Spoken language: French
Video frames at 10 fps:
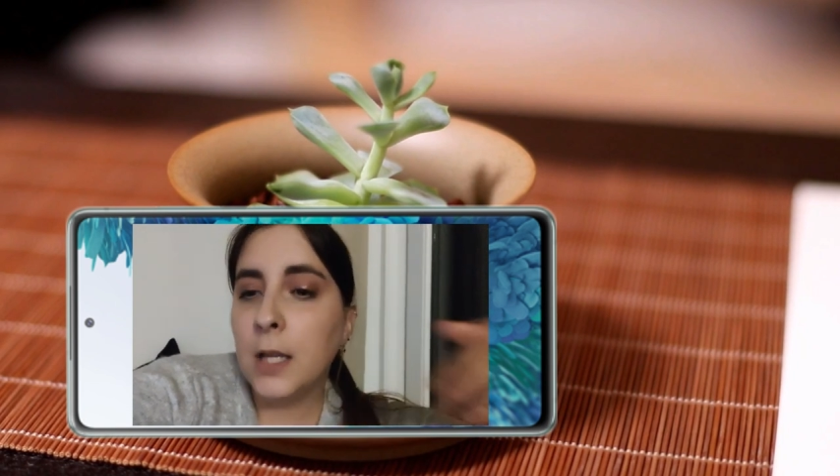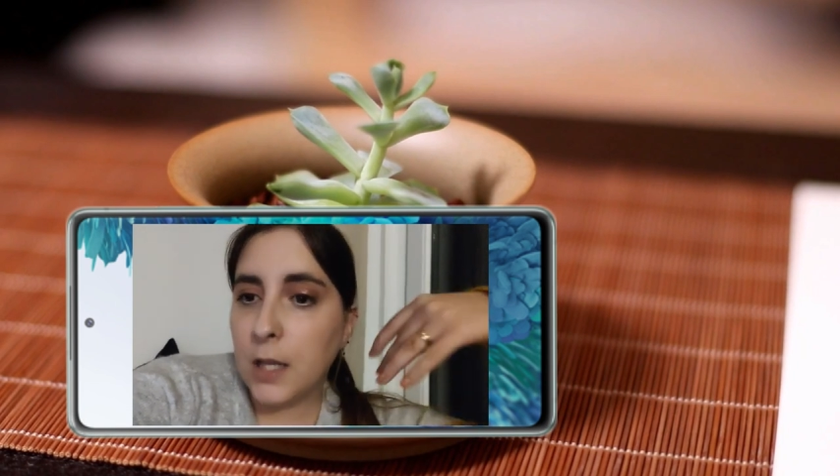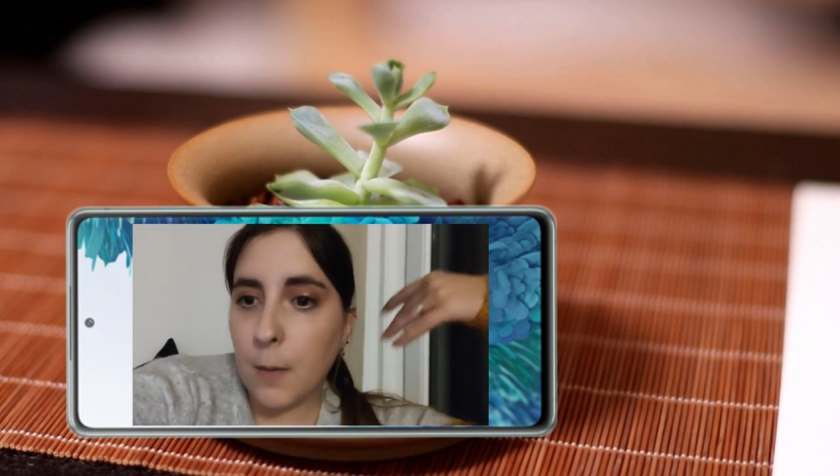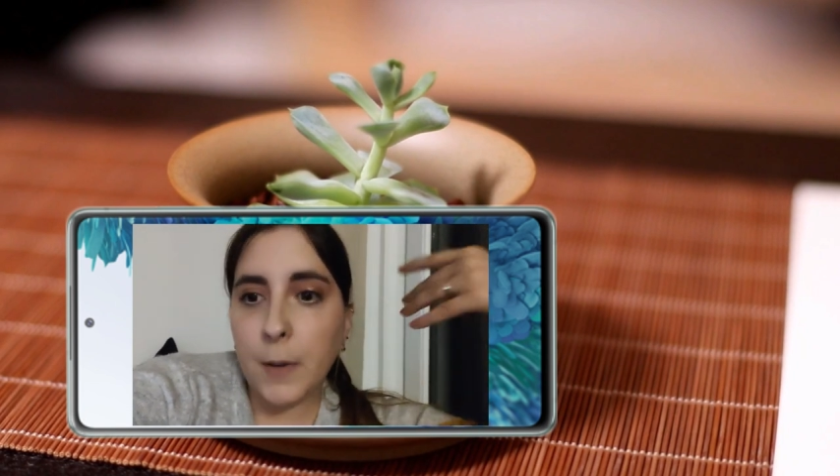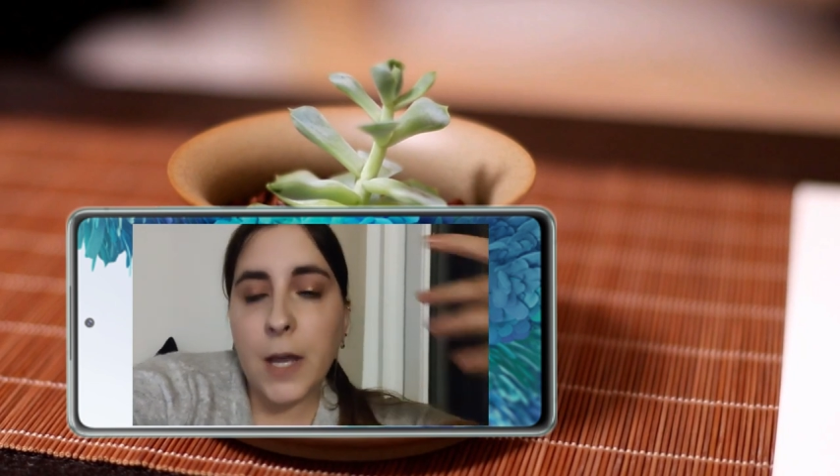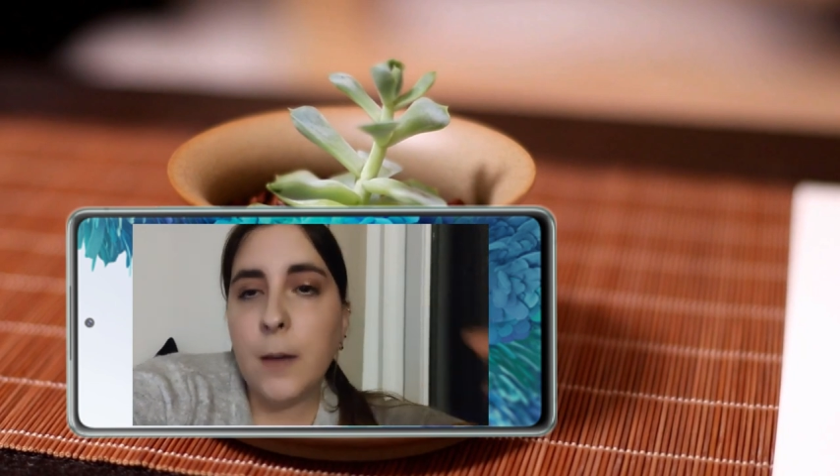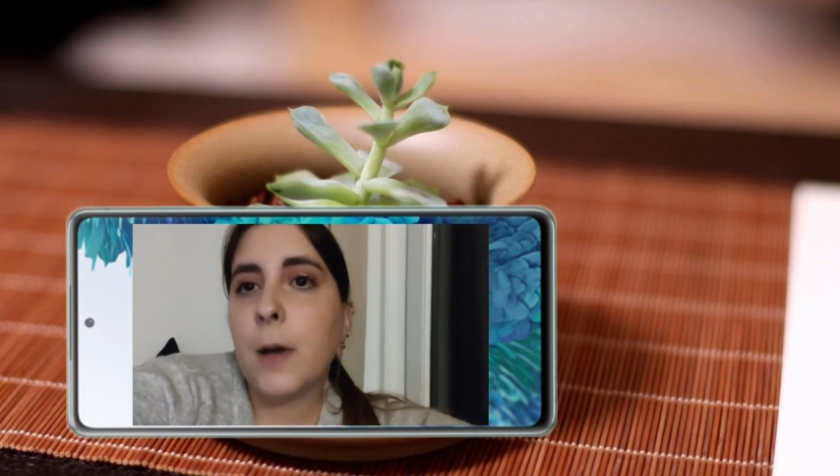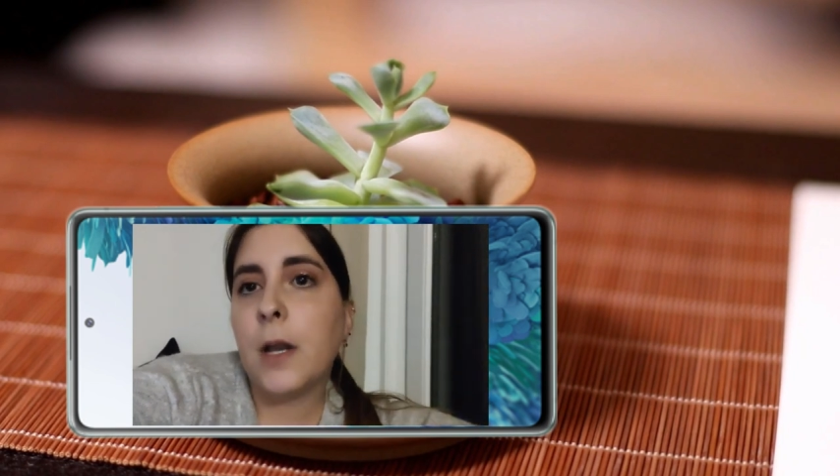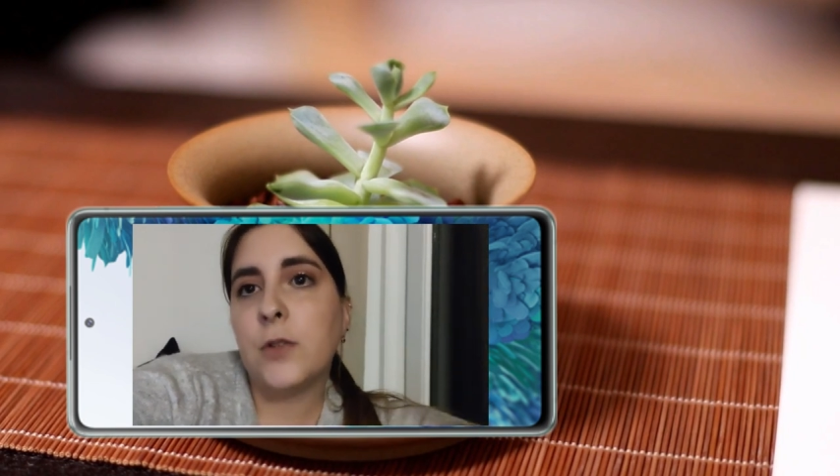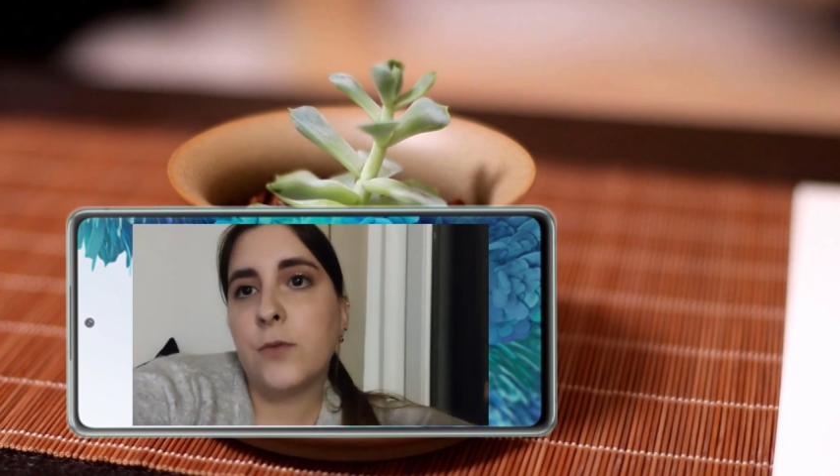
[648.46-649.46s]
et après
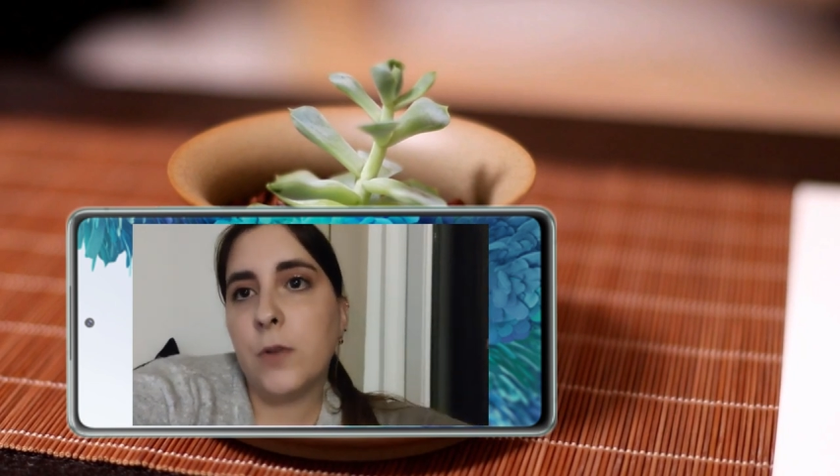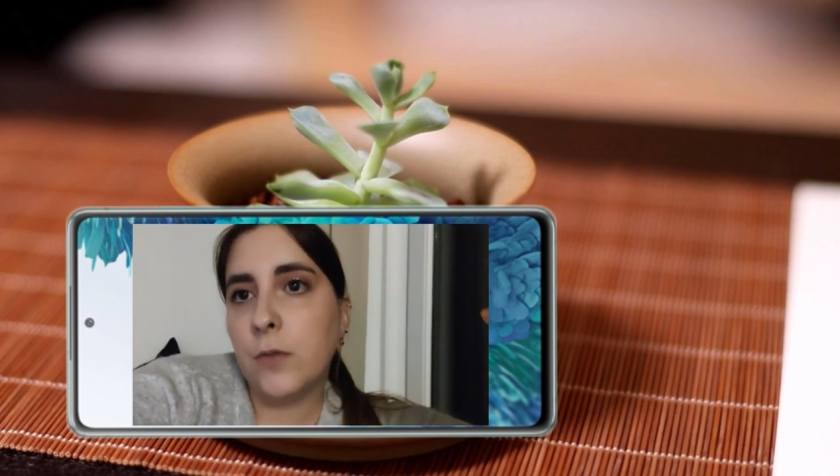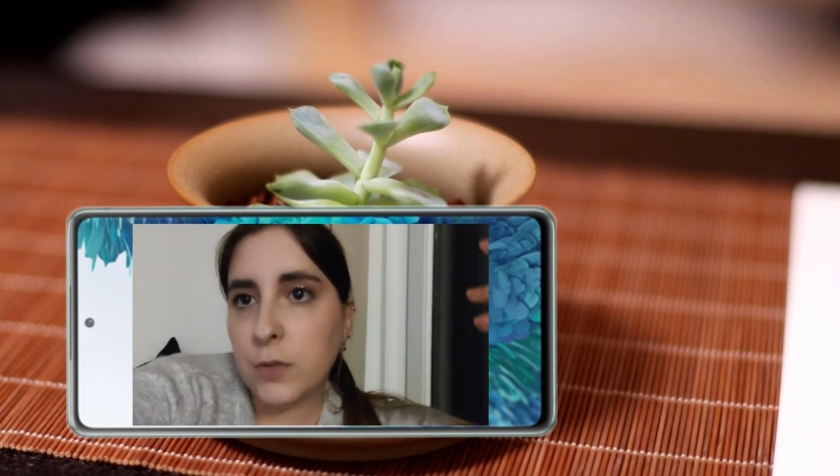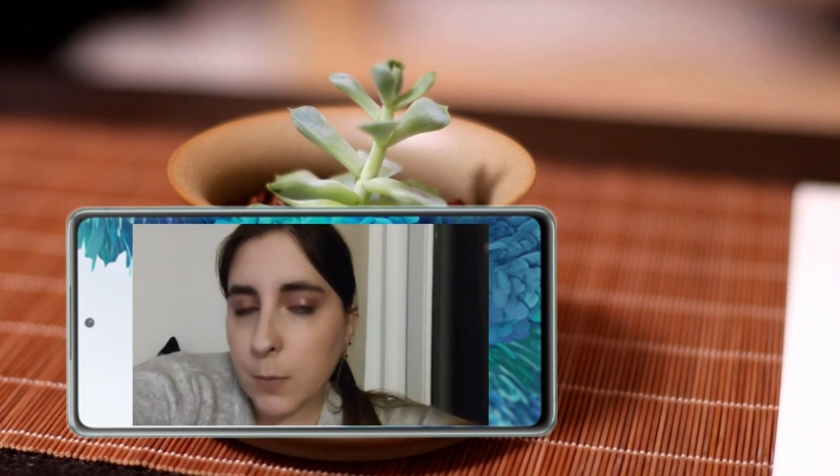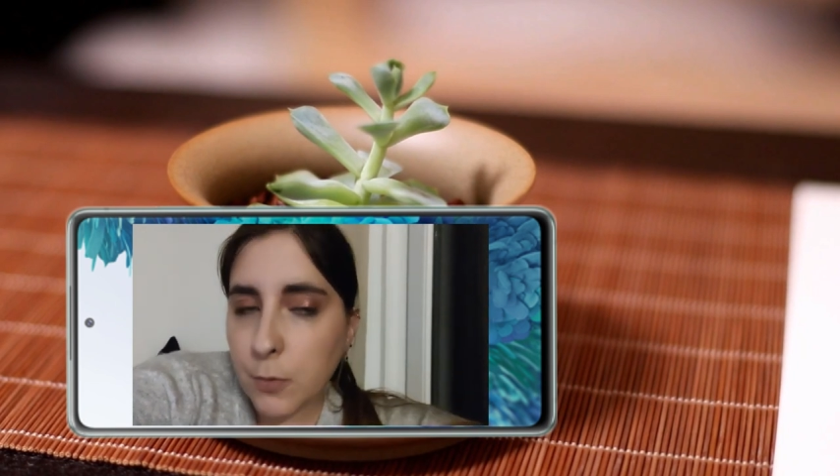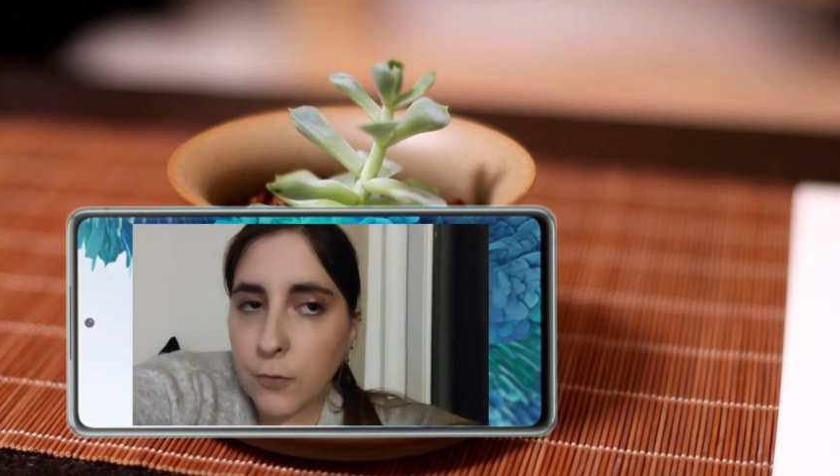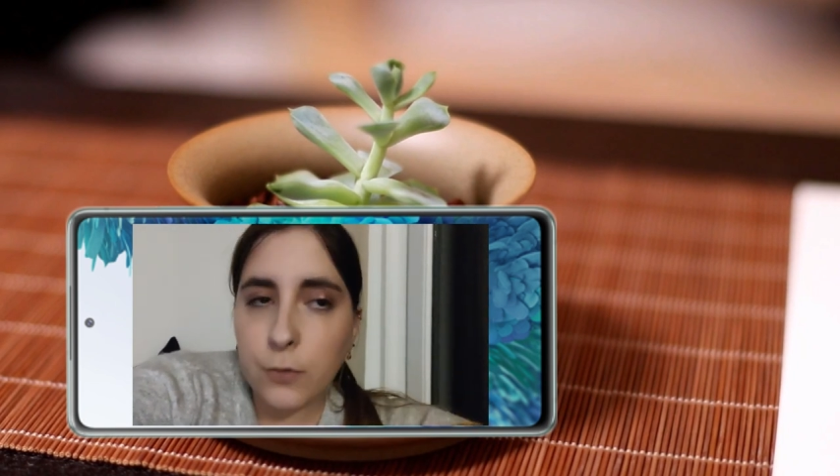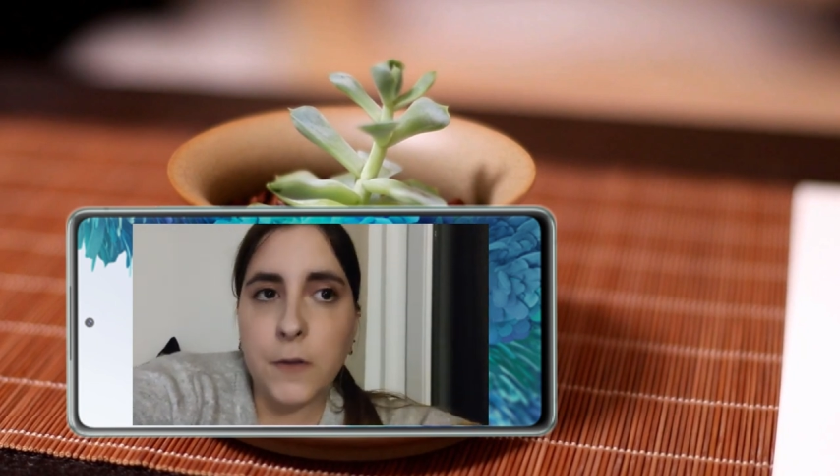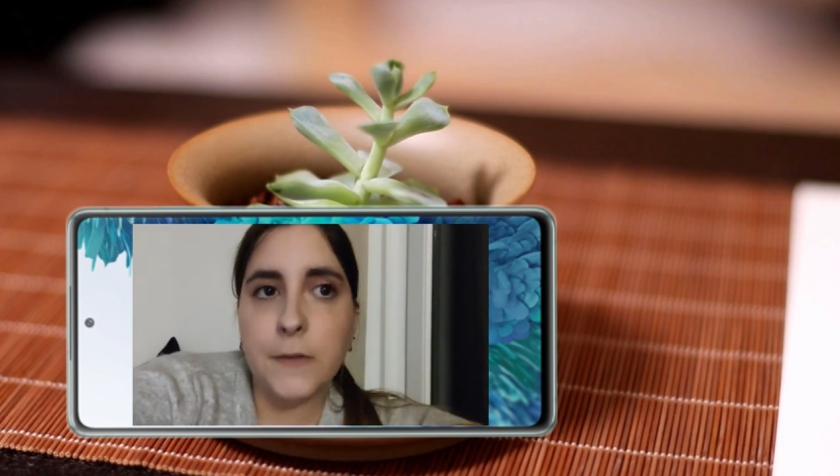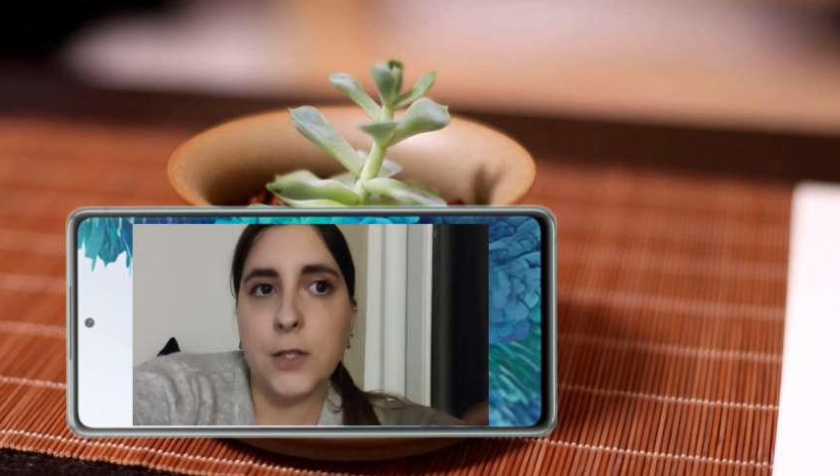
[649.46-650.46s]
par la suite vous
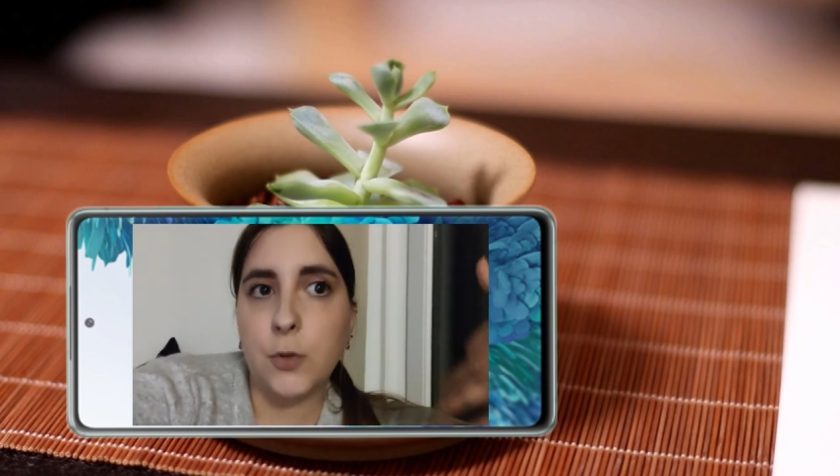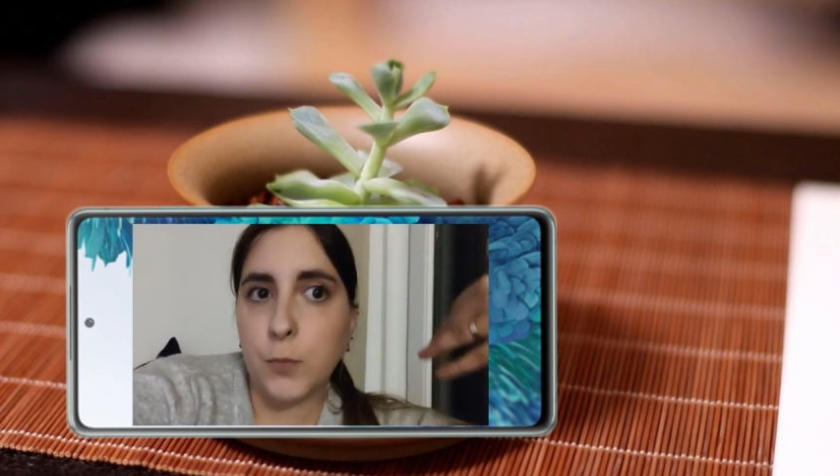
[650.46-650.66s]
approfondissez de